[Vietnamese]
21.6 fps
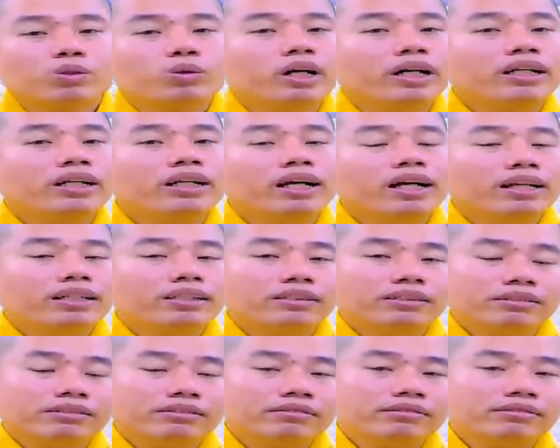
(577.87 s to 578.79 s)
quay
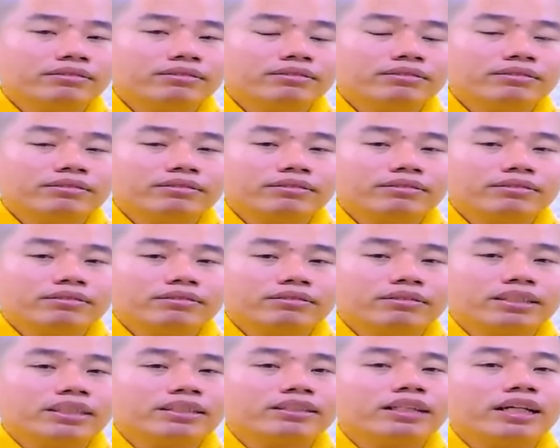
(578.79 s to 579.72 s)
lên
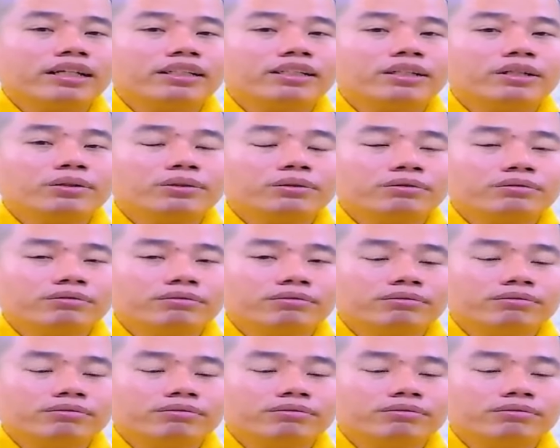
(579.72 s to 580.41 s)
tiền xe nhiêu